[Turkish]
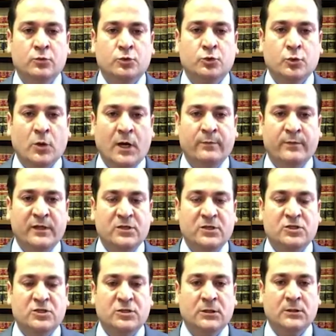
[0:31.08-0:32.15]
şu an bir
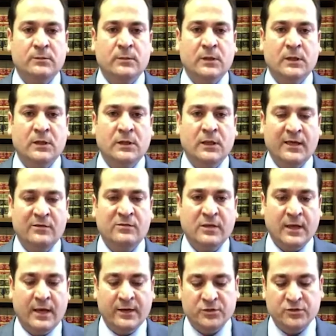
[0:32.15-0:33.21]
işçiye
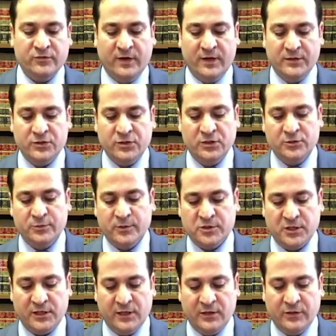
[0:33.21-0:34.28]
ihtiyacı var, çalışma
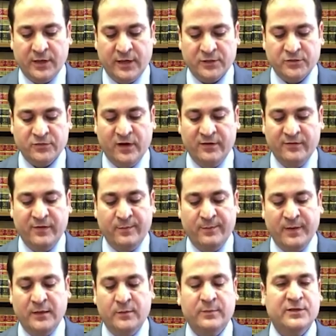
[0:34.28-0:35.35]
şeyine ihtiyacı var
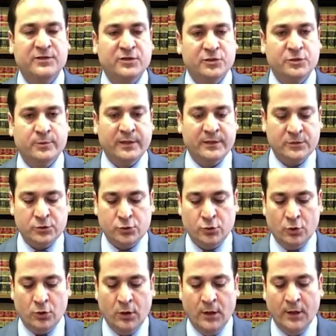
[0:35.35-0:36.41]
ve benimle çalışmak
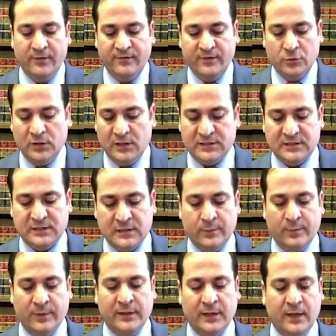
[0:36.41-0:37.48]
istiyor ve
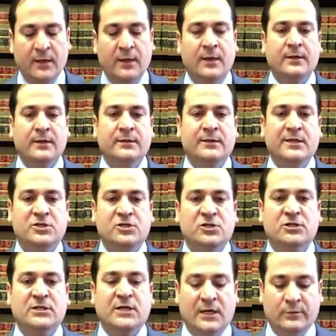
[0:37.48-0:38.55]
dolayısıyla bana
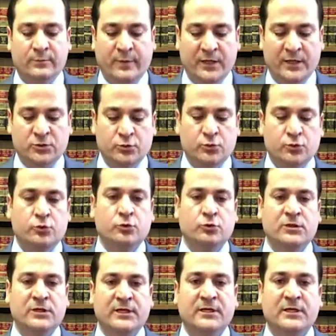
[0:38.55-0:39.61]
yeşil kart
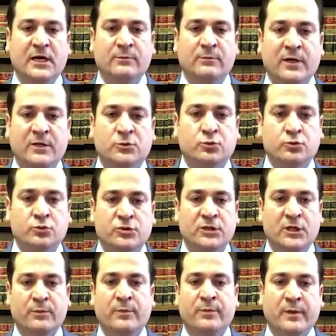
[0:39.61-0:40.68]
başvurusu, green card başvurusu
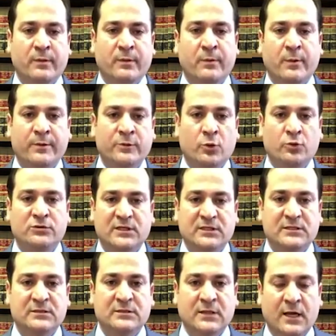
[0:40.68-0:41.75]
yapıp yapamama
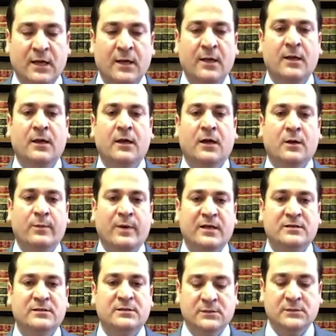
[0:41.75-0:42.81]
noktasında e,
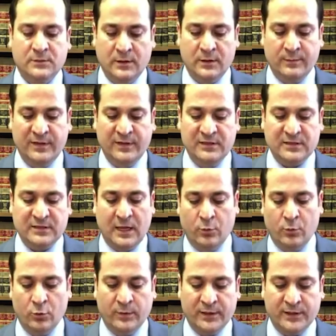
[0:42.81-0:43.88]
bazı e, bilgi
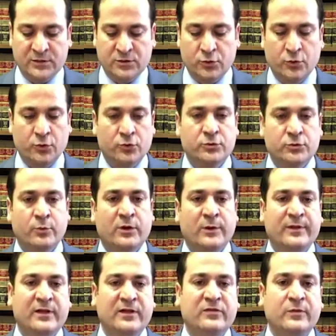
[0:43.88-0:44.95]
sahibi olmak istiyoruz.
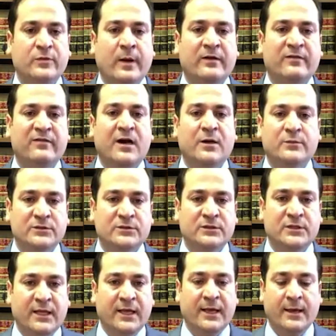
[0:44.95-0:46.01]
Böyle bir ihtimal var
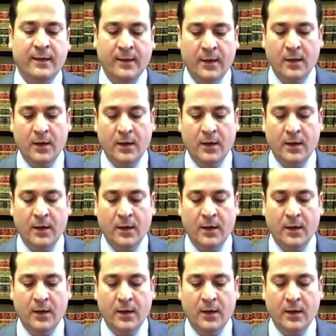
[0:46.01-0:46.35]
mıdır diye